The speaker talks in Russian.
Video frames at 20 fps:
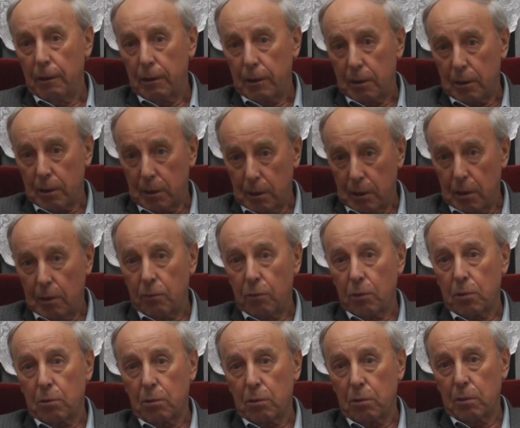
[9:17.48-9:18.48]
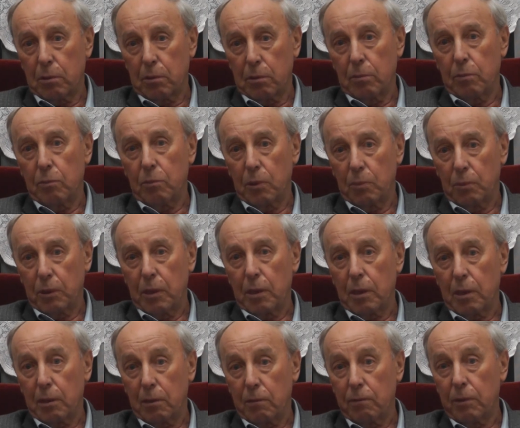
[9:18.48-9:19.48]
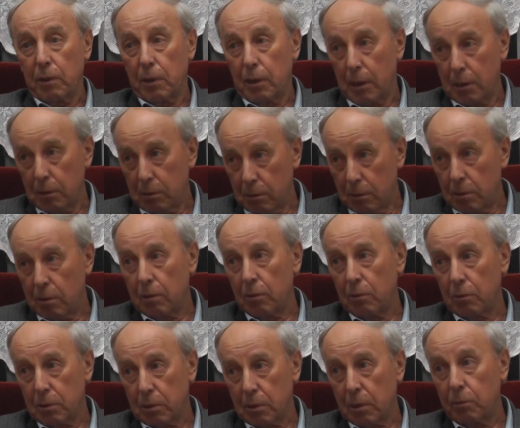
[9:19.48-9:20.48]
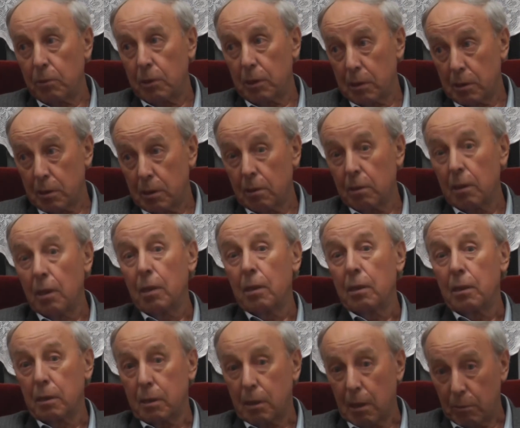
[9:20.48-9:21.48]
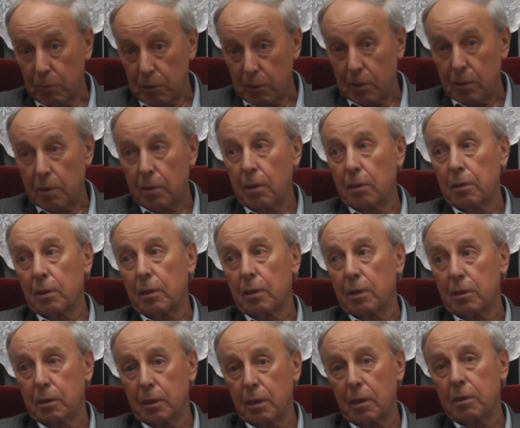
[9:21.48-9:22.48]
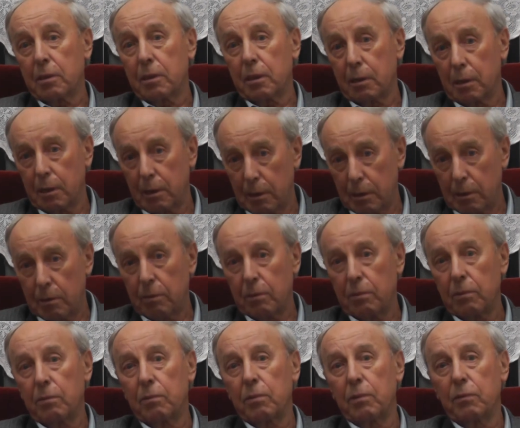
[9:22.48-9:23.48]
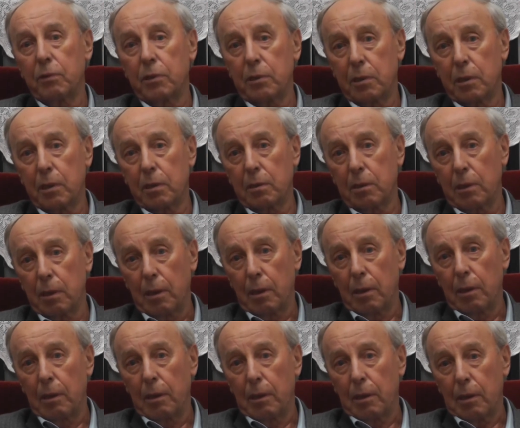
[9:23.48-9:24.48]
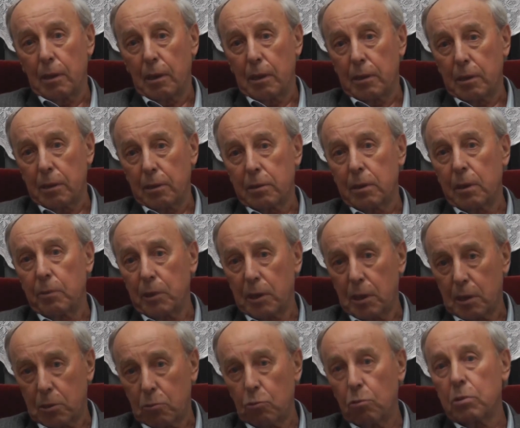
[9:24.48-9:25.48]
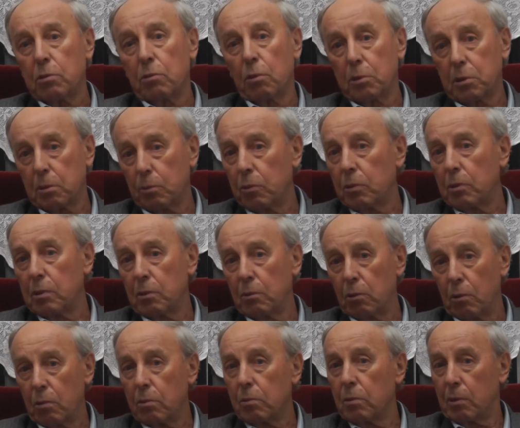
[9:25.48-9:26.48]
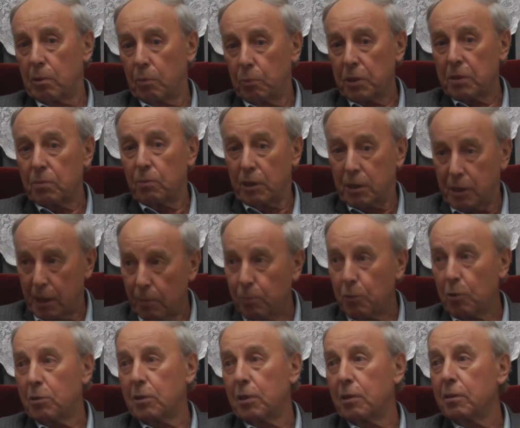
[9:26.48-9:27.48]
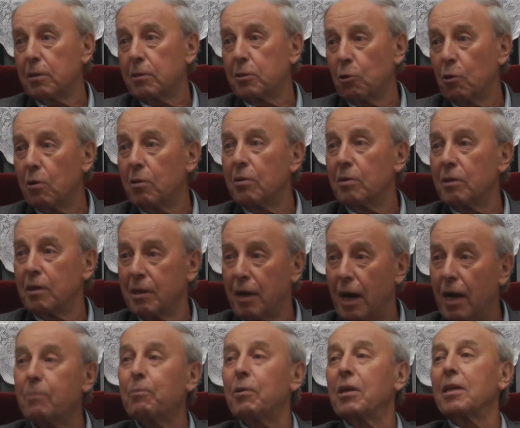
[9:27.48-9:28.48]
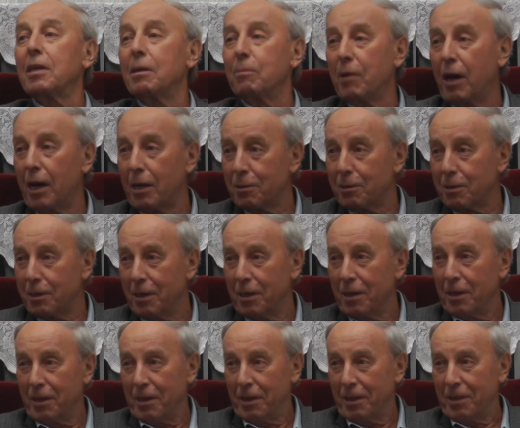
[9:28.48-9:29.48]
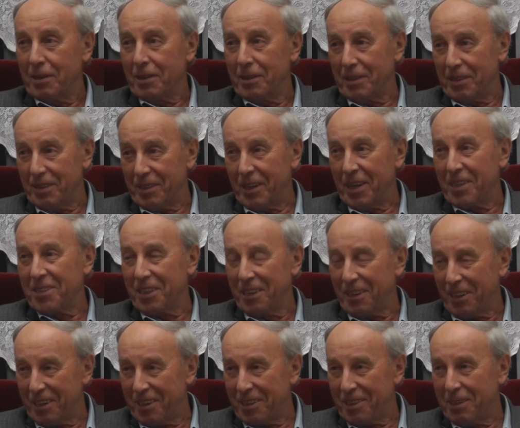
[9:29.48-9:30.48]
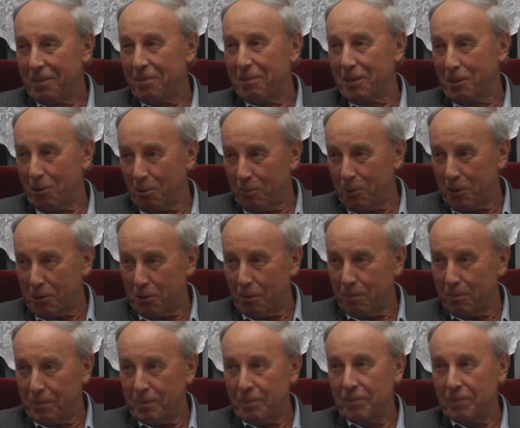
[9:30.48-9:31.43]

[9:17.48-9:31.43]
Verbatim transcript: И вот он, мы поехали в Финляндию, и он с нами ездил, и там сидел на концертах, и везде ходил с нами на экскурсию. В общем, и он посмотрел просто, что, как принимают наши коллективы за рубежом.